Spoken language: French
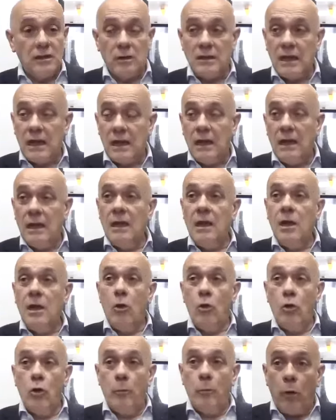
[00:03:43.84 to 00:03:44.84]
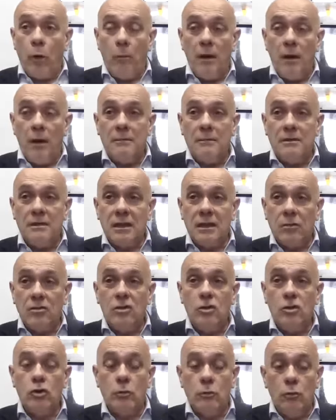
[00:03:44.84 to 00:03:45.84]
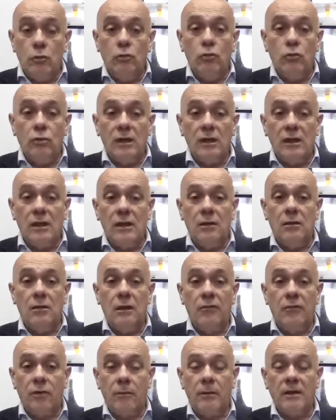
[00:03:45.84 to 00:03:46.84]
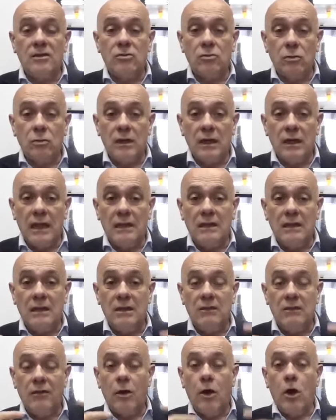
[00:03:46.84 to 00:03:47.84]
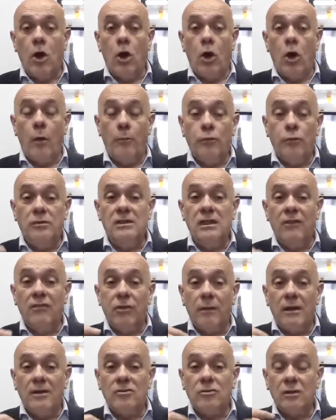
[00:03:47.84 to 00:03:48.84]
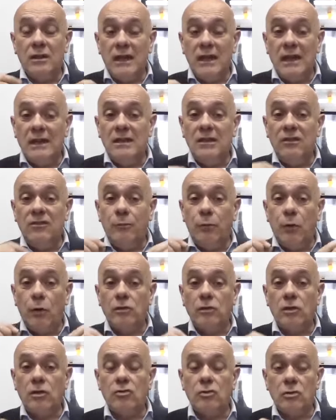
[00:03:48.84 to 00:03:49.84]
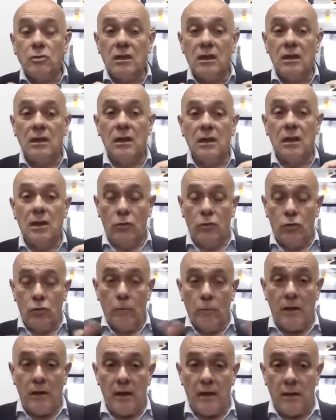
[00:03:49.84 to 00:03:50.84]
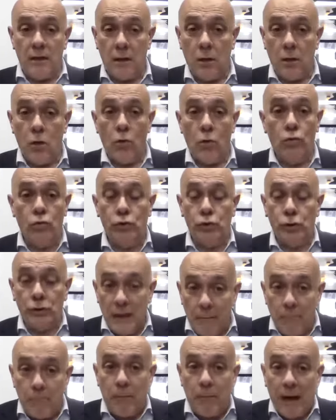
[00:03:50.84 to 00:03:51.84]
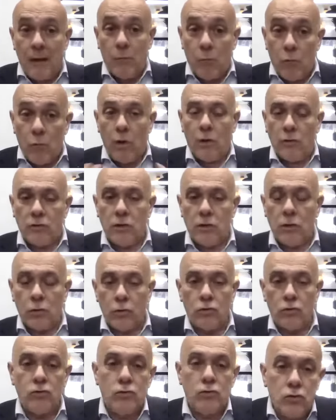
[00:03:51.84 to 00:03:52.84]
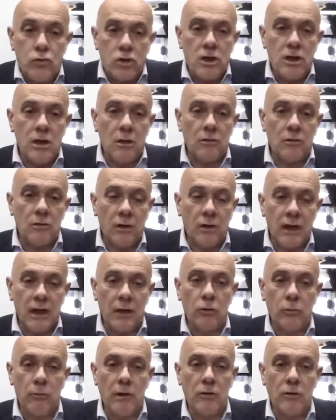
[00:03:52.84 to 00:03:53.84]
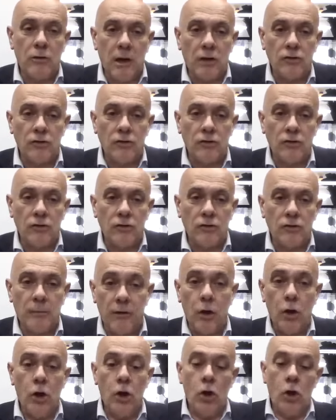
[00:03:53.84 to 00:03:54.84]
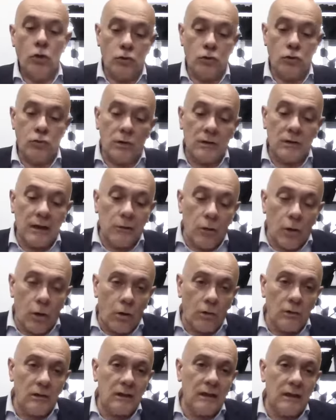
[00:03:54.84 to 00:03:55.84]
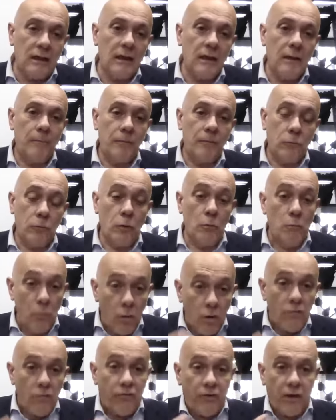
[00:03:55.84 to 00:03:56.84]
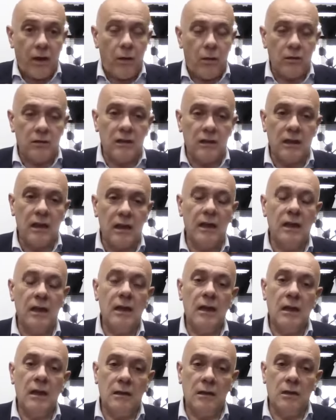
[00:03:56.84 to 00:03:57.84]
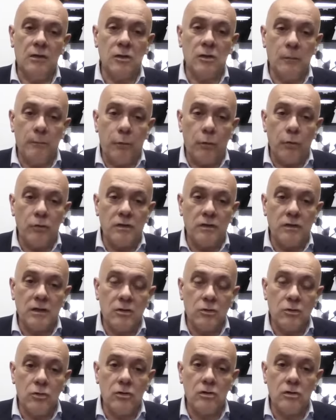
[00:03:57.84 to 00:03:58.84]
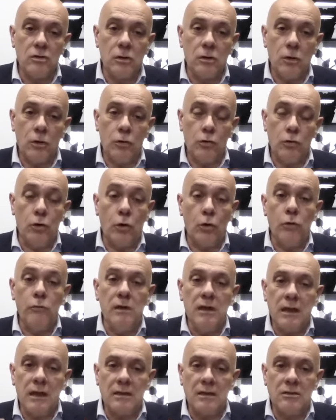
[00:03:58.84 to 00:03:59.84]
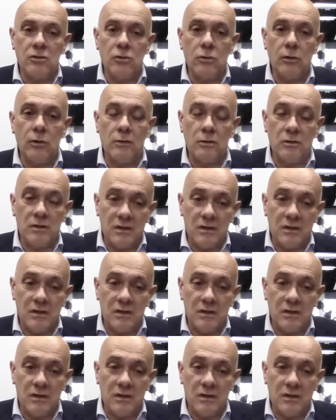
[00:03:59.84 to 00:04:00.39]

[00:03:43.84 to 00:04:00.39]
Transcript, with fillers: soit-elle, hein, le problème, c'est que si je me nourris d'informations négatives, en plus d'informations négatives portant sur des domaines où je n'ai pas, moi, en tant que sujet, en tant qu'être humain, de marge de manœuvre, je suis en train de rentrer, de me faire rentrer dans un processus de rumination et de